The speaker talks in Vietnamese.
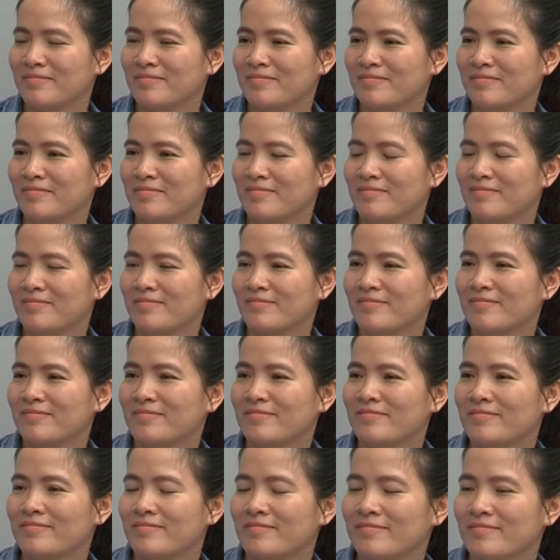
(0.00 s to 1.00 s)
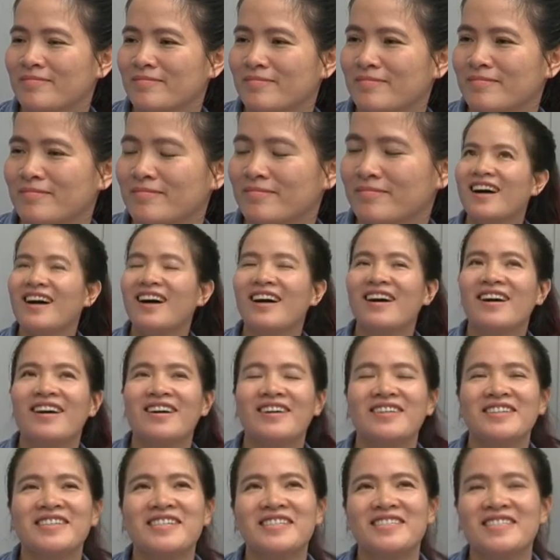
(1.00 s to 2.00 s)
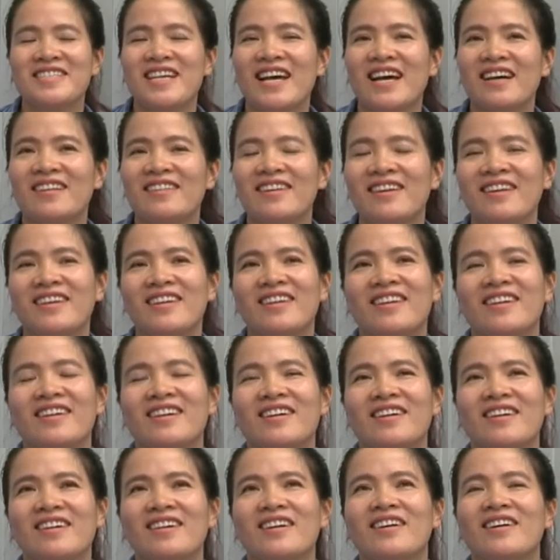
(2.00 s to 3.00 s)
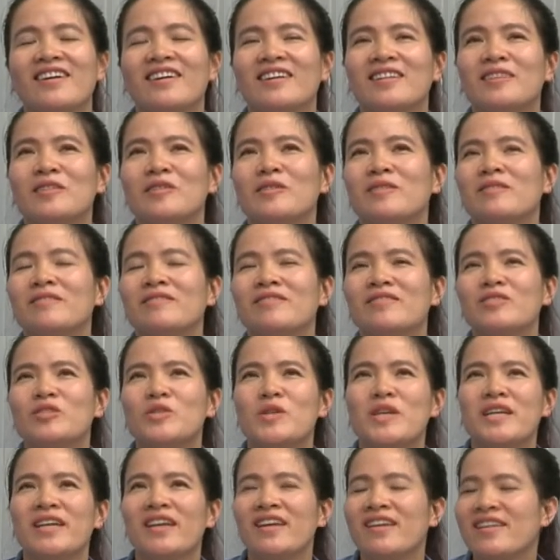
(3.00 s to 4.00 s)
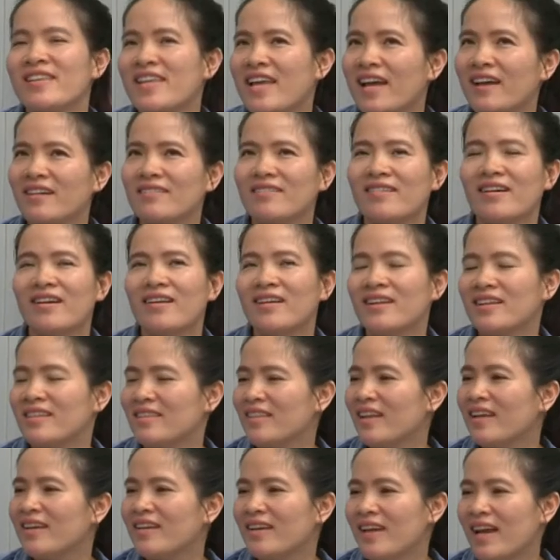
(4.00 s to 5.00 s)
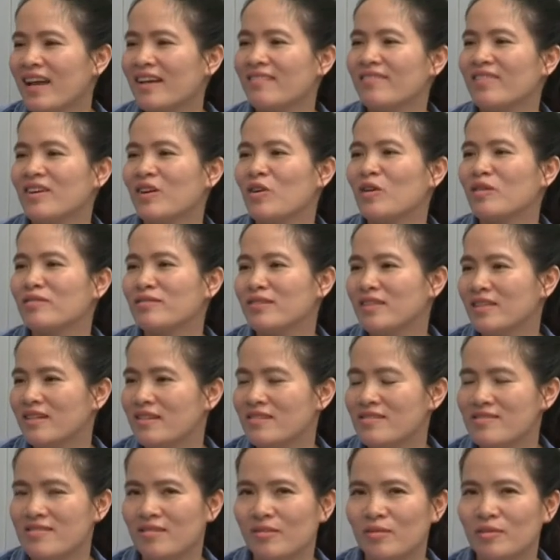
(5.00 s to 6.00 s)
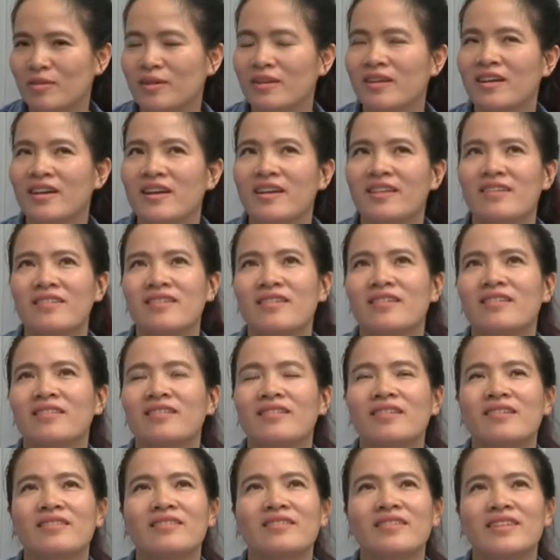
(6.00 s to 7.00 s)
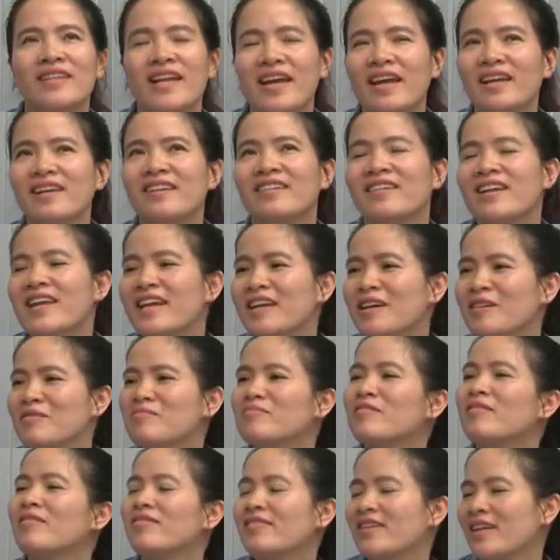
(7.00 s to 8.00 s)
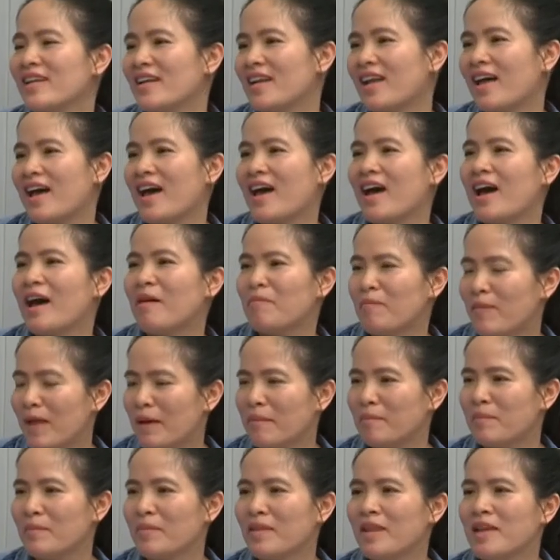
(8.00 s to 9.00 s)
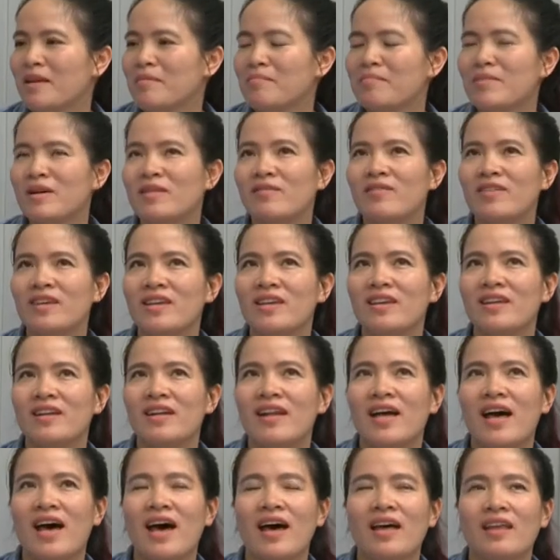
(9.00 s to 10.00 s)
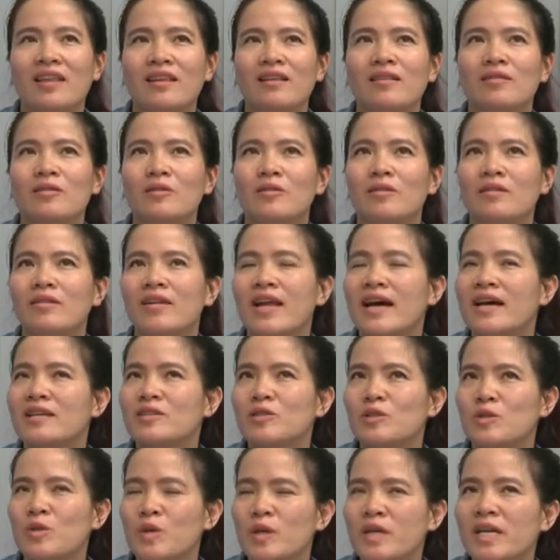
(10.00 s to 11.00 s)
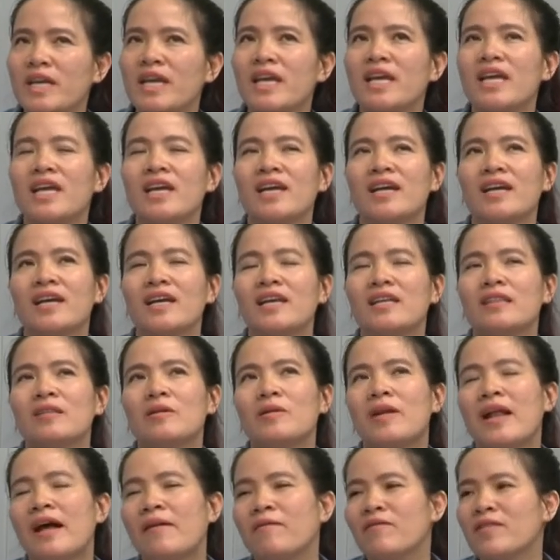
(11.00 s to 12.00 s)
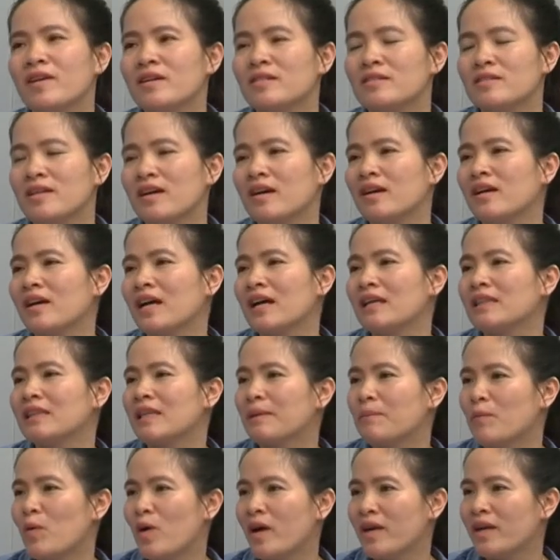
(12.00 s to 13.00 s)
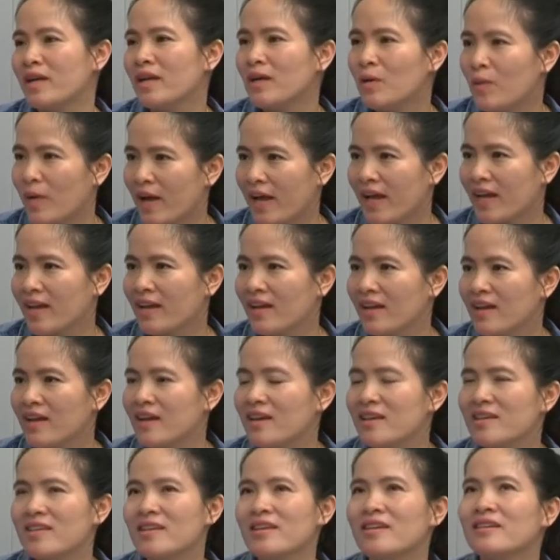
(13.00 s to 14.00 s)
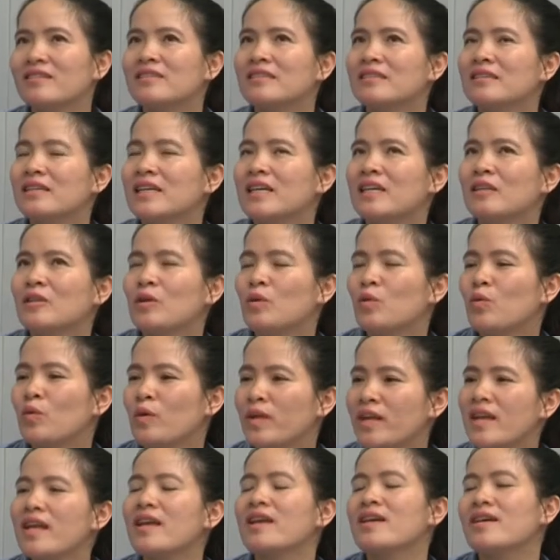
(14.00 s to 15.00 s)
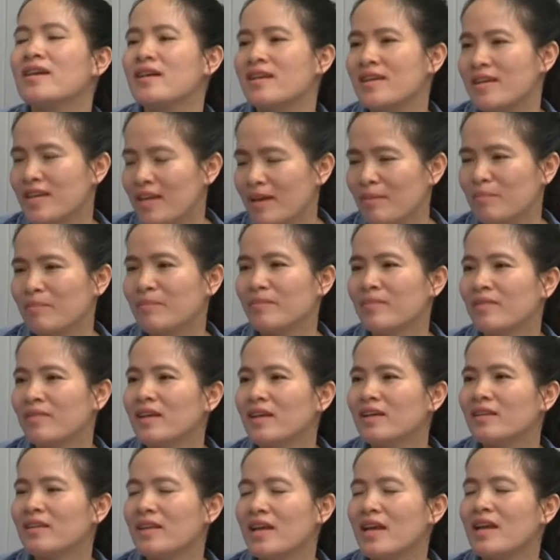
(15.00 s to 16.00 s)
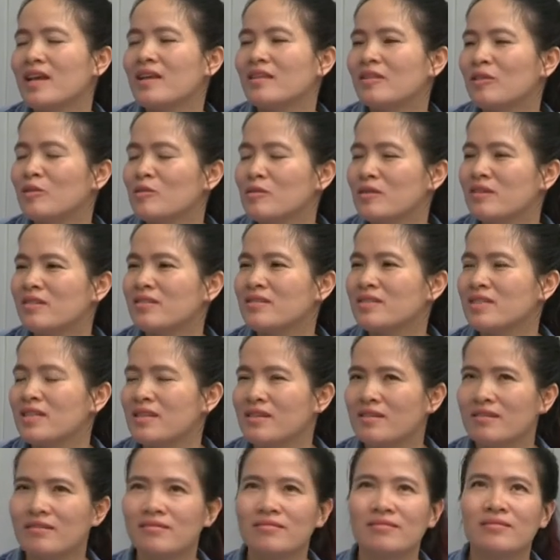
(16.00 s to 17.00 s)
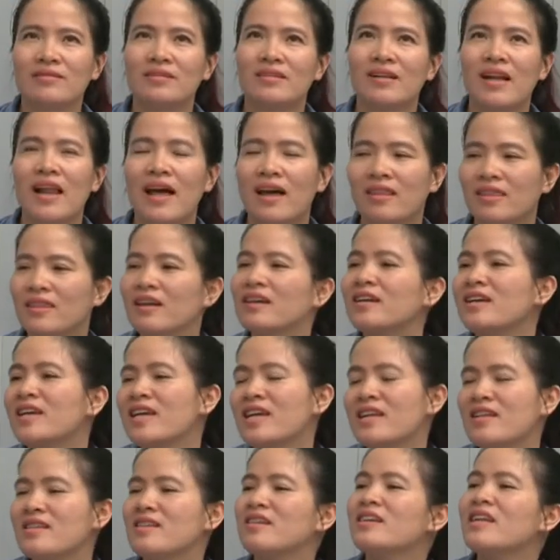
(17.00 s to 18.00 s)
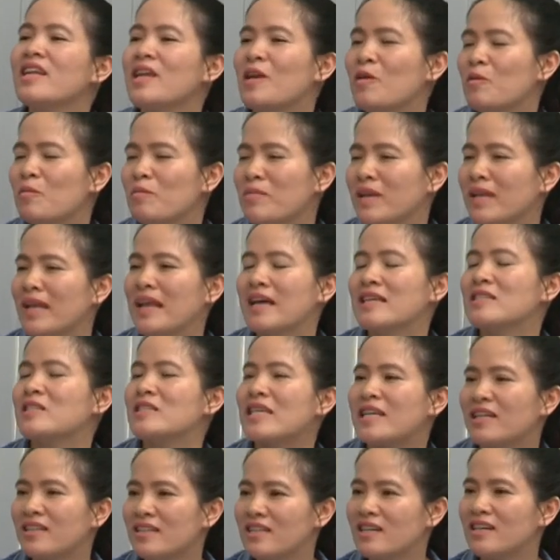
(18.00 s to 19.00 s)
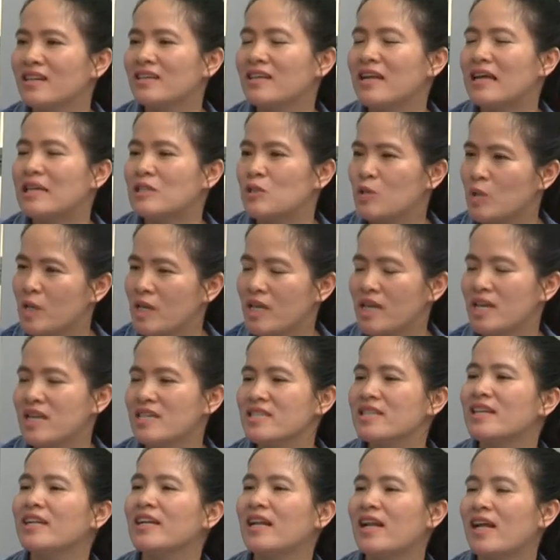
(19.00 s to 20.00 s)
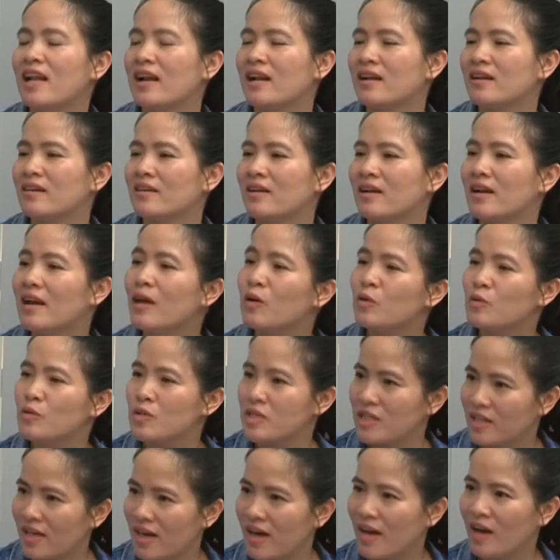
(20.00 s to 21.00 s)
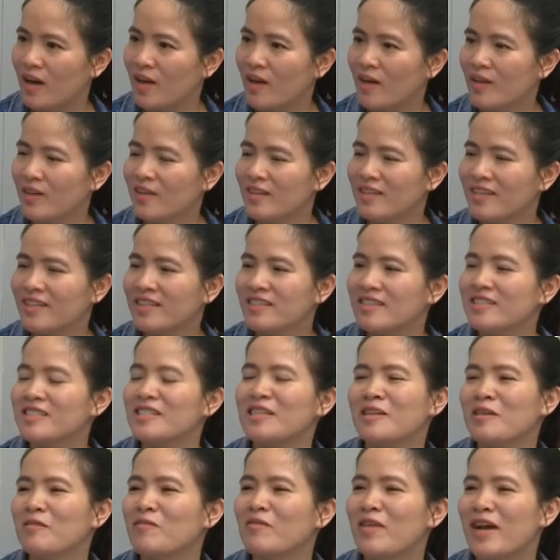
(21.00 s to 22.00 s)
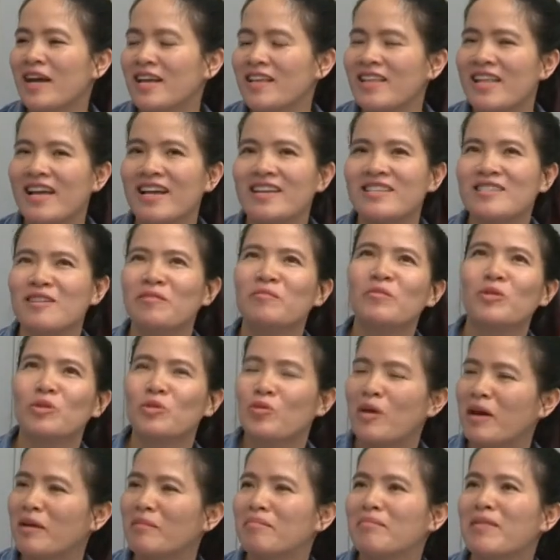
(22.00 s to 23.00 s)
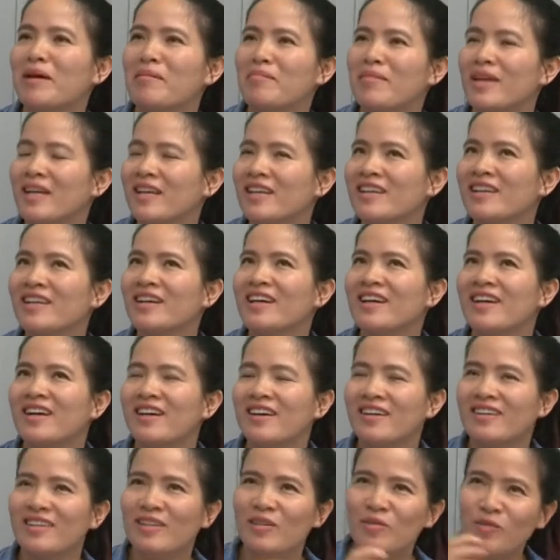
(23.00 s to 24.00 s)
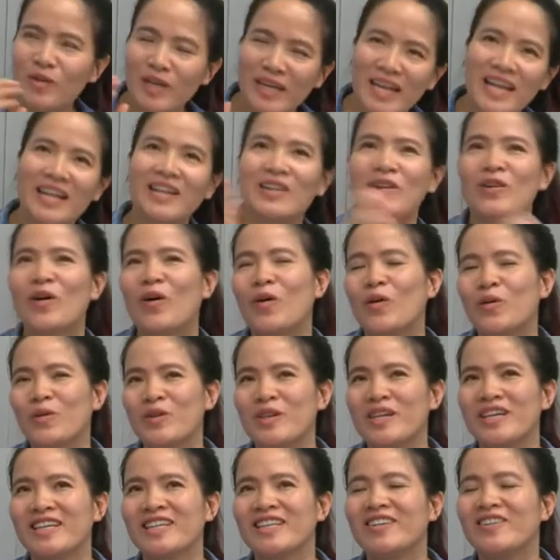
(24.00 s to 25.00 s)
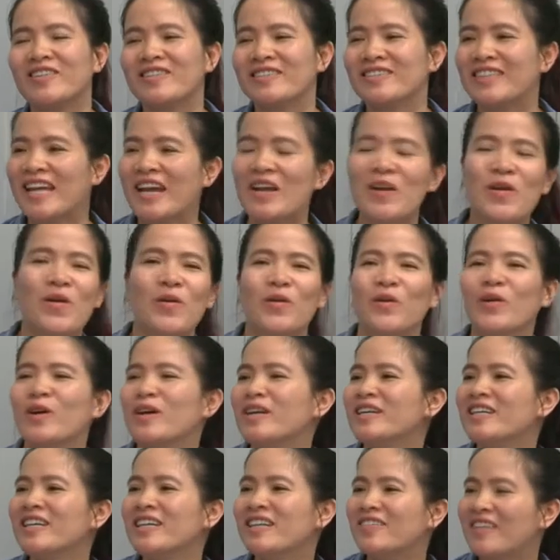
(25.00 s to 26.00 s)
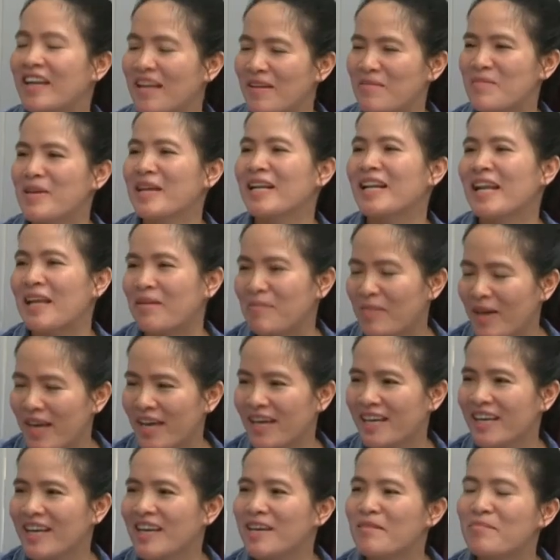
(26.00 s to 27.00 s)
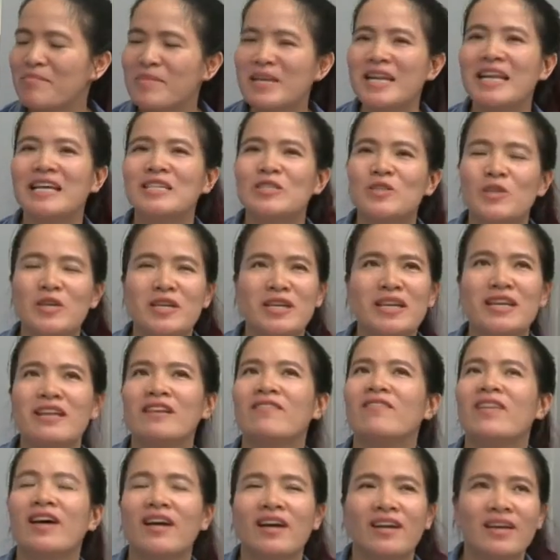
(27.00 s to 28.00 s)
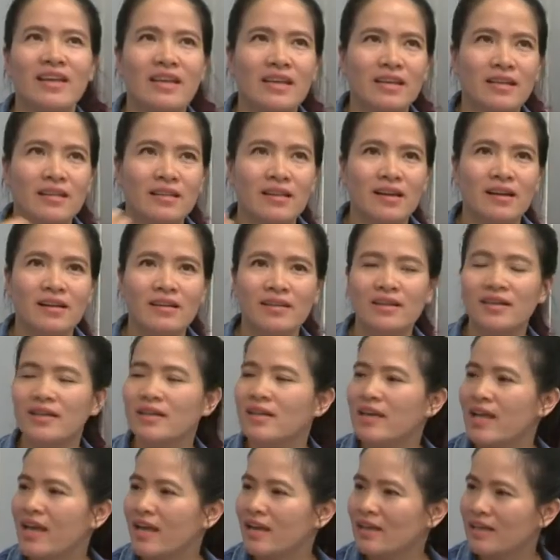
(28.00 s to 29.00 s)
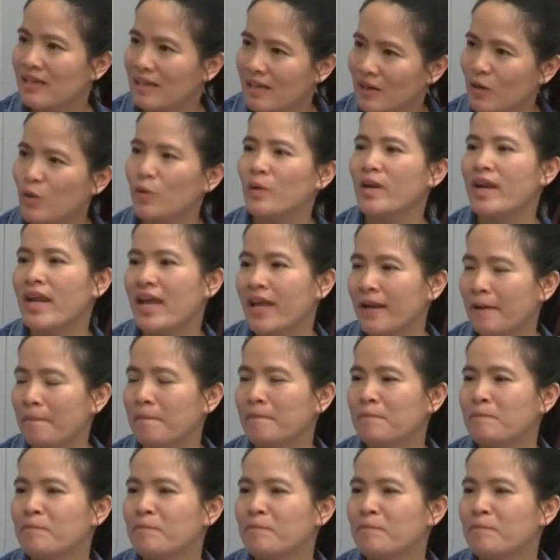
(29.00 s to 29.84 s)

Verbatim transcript: tấp quá à, thực ra thì uh, suy nghĩ nhanh đó là tính cách và con người rồi nhưng nhanh ở đây không có nghĩa là hấp tấp bởi vì là tôi đã suy nghĩ khi tôi làm việc cho các tập đoàn nước ngoài nhưng khi tôi quyết định khởi nghiệp thì tôi chỉ là thực hiện những điều mình đã chăn trở đã suy nghĩ rất là lâu trước đó chứ không phải là trong một tuần mà mình uh, quyết định đổi thay đổi con đường là mình làm ngay mình đã suy nghĩ và khi thời cơ đến cơ hội đến